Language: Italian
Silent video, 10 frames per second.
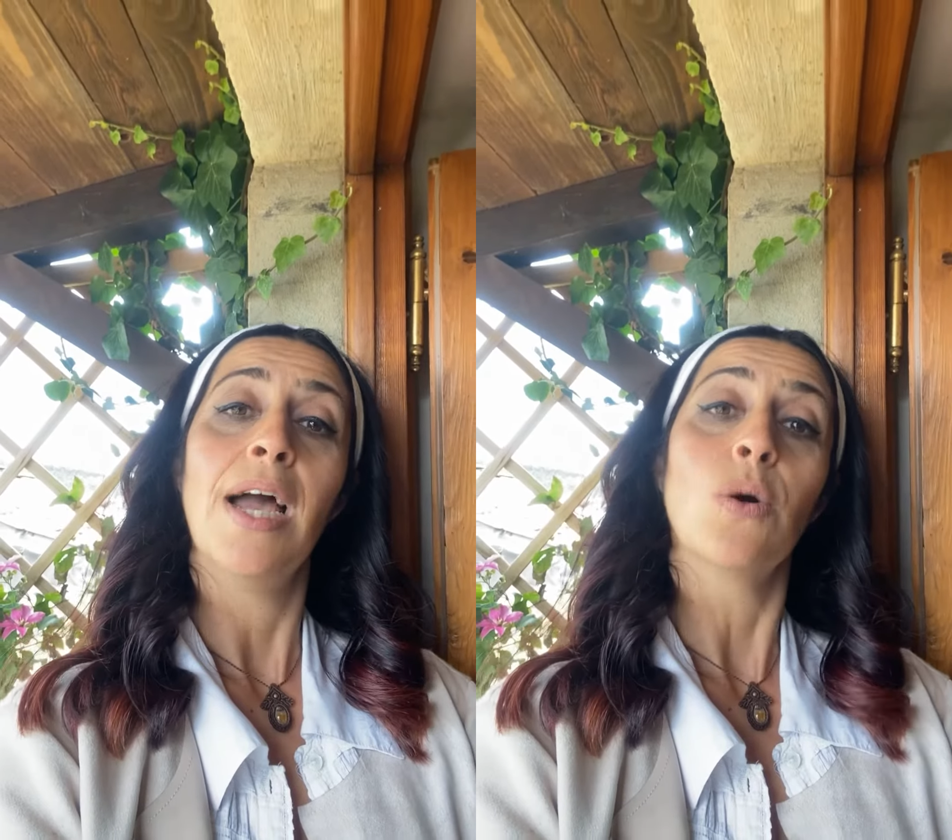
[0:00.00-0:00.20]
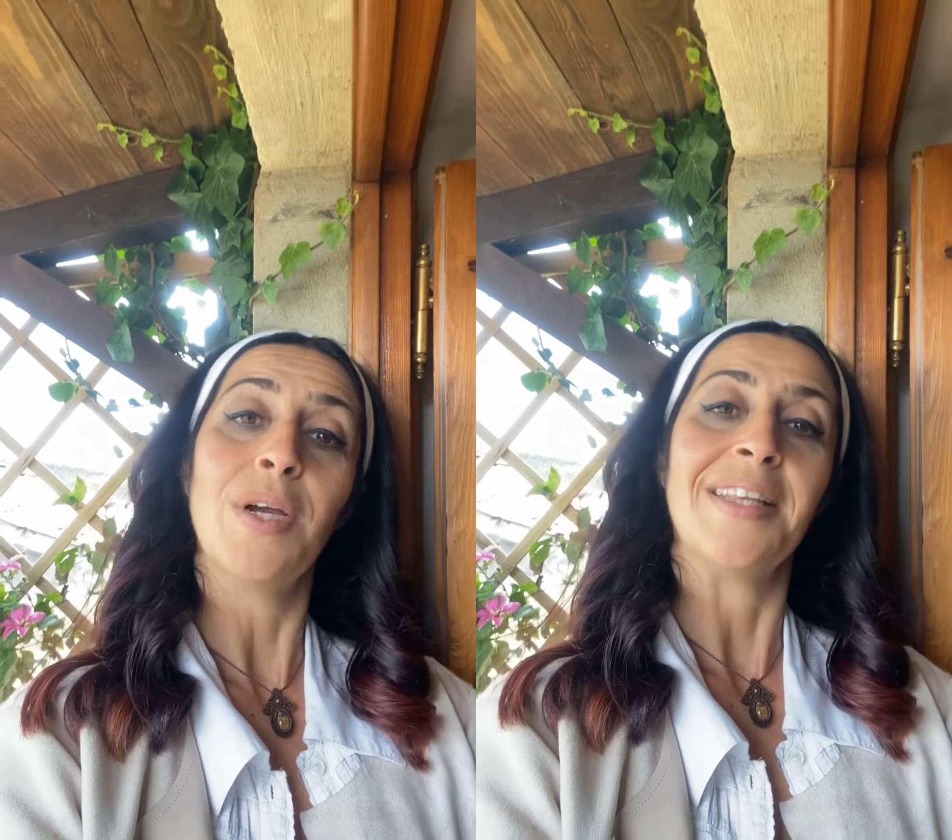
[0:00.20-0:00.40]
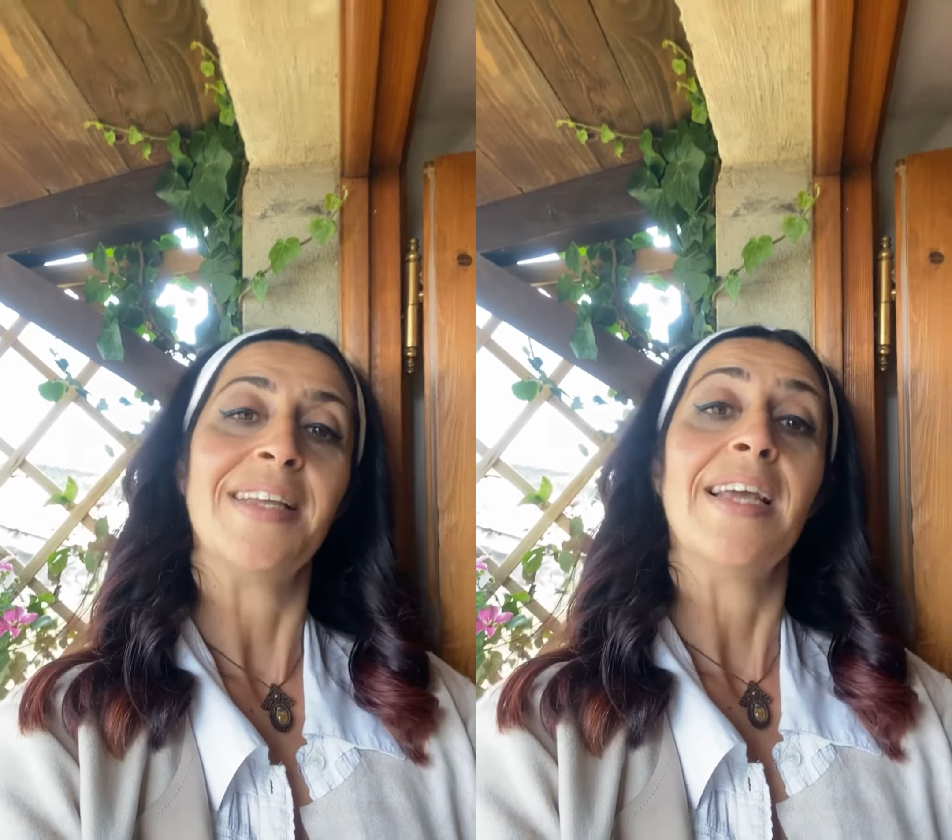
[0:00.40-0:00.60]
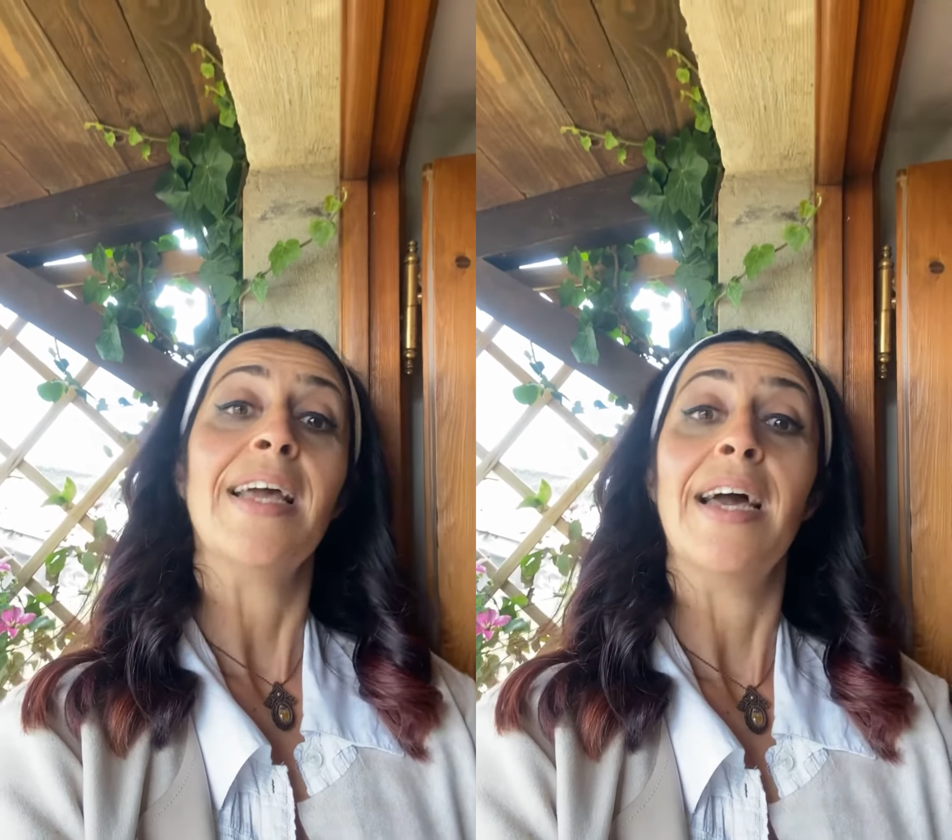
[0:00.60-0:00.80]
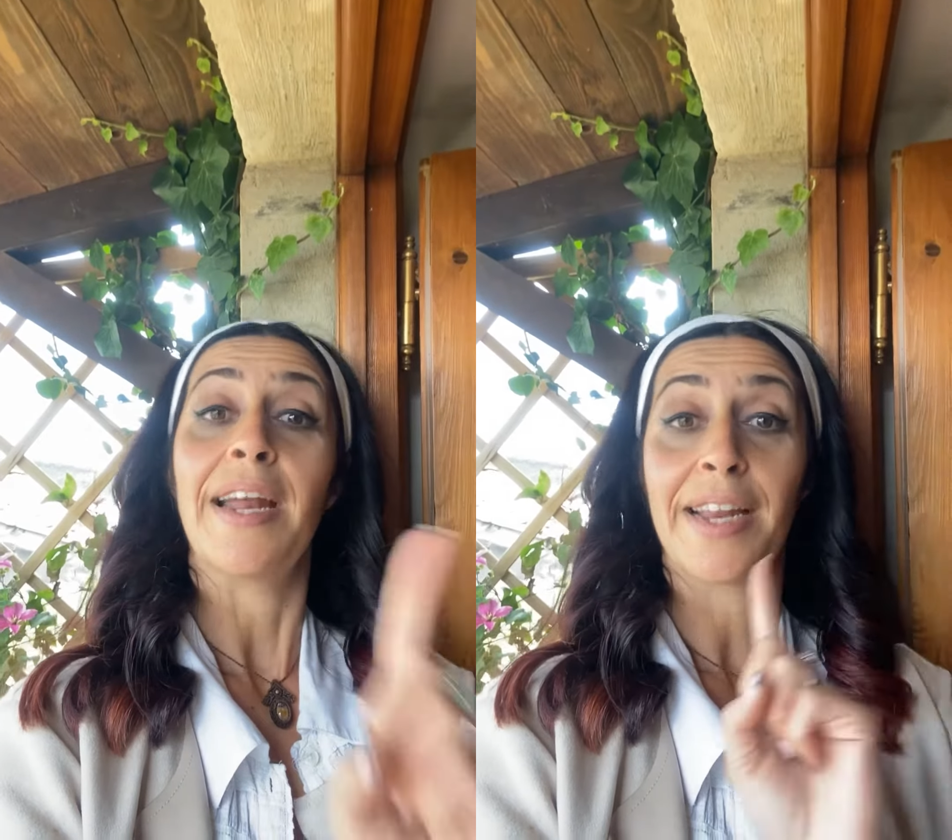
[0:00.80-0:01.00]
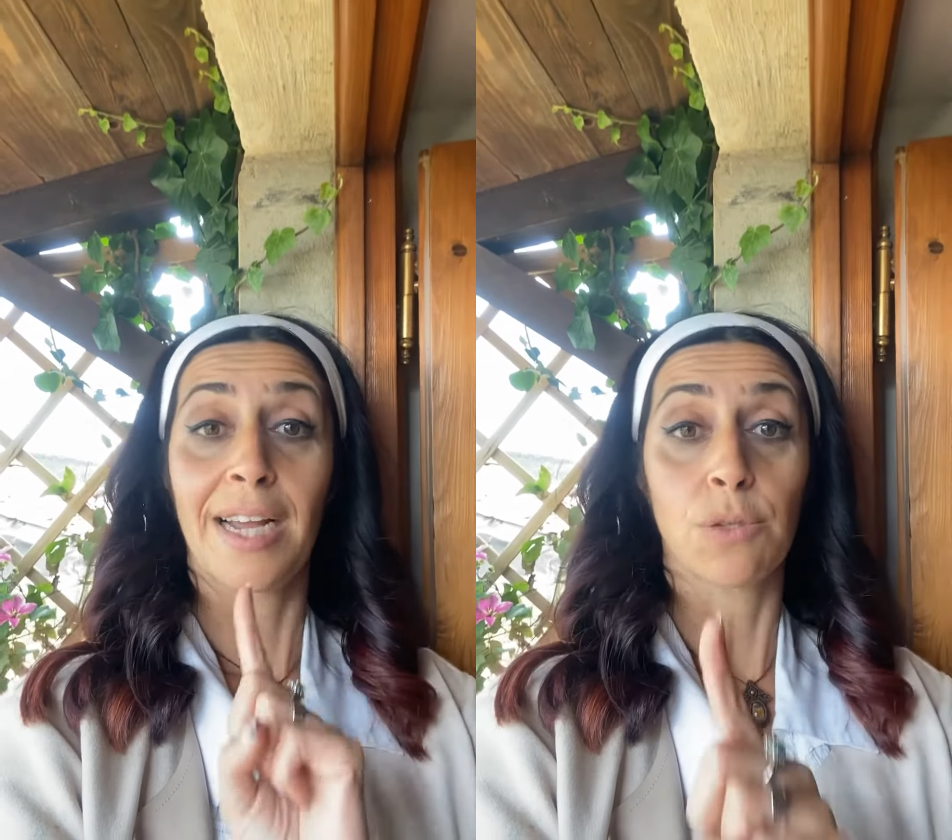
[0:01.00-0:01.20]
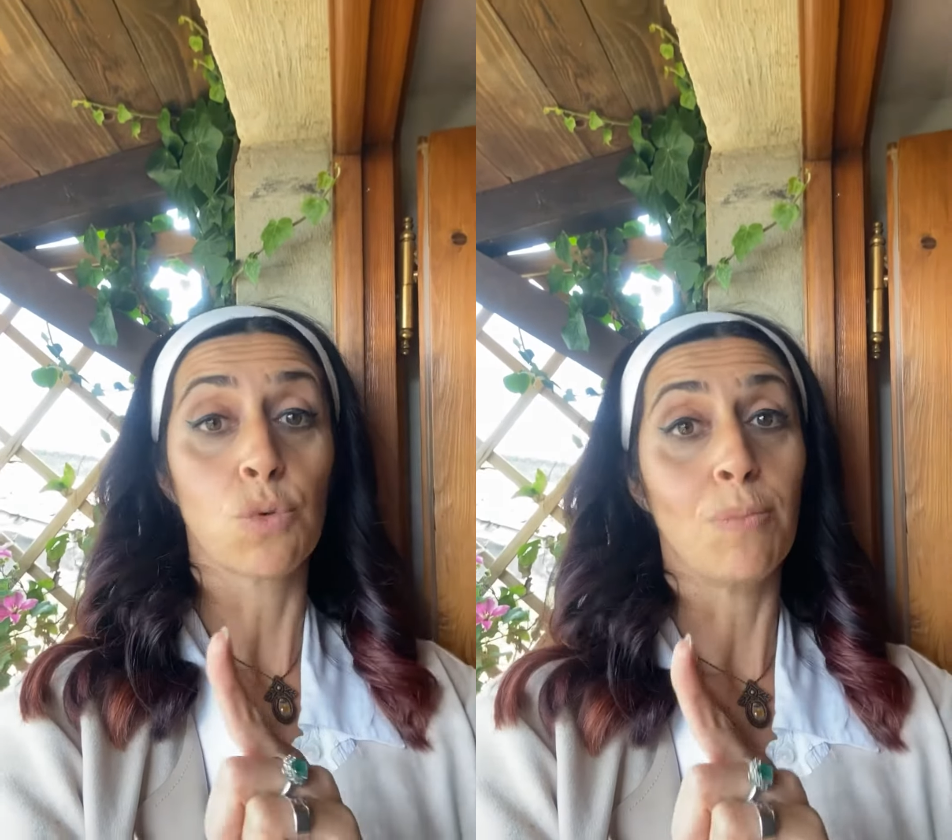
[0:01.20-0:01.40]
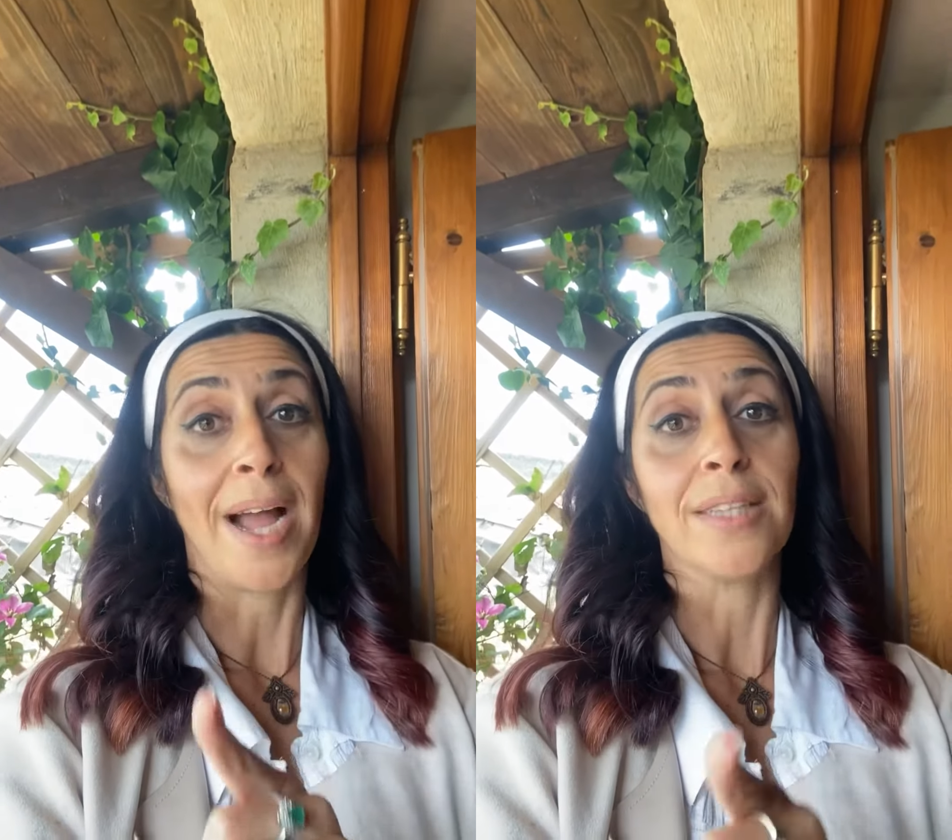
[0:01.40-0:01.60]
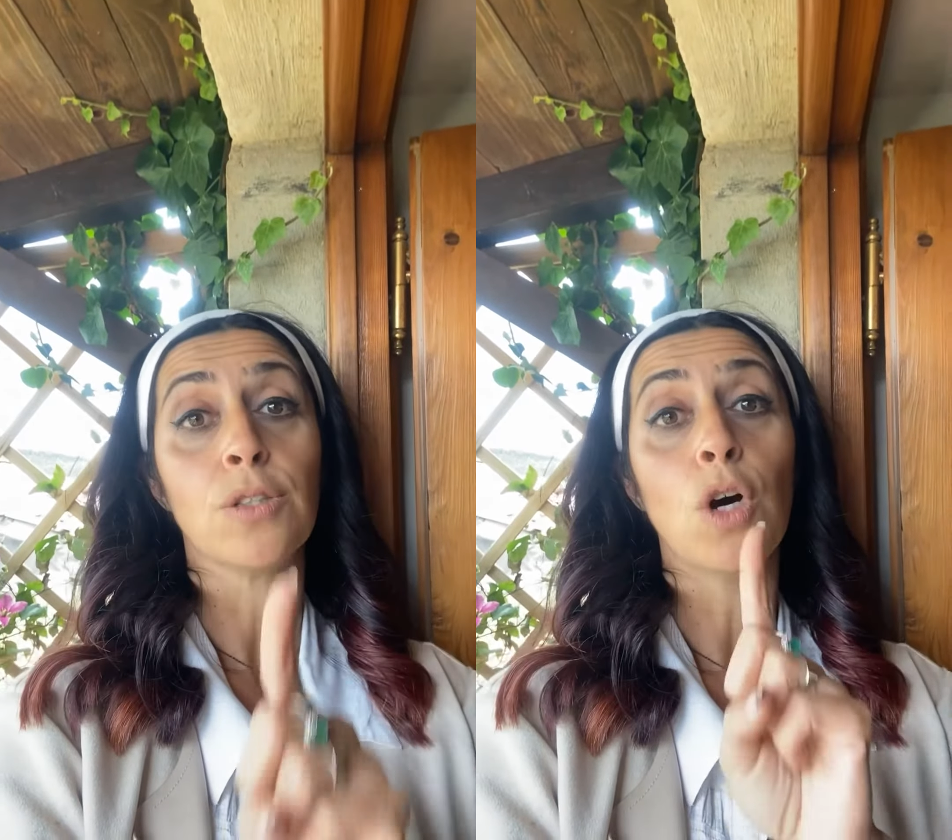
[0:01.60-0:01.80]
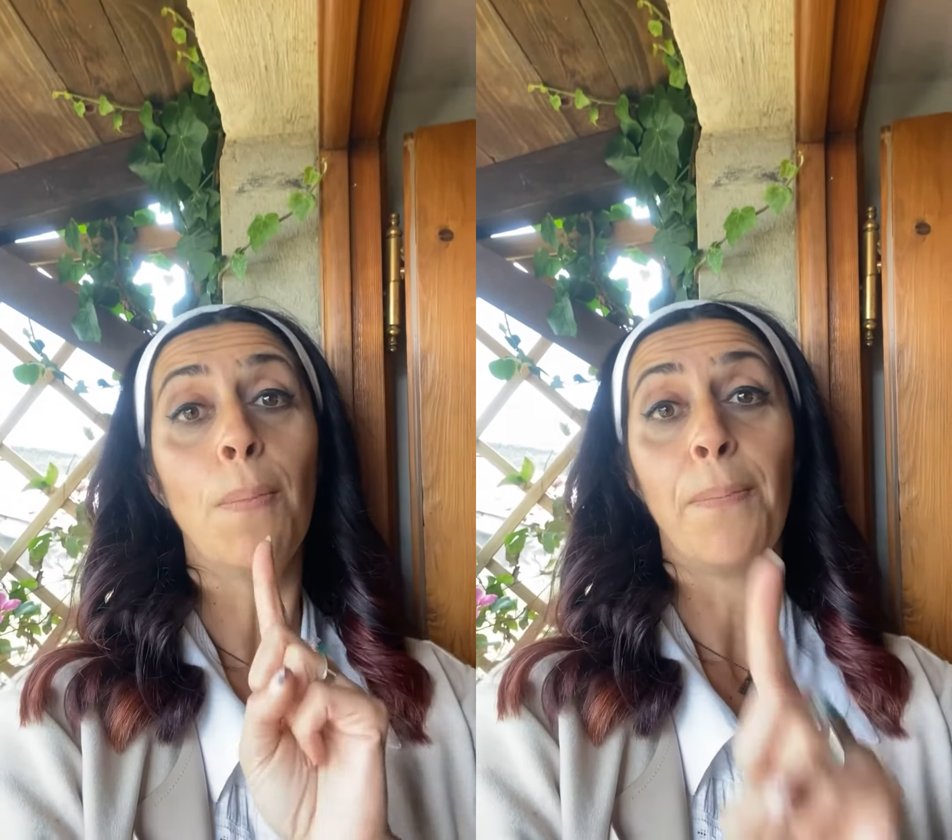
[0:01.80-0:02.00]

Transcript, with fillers: Quindi, riassumendo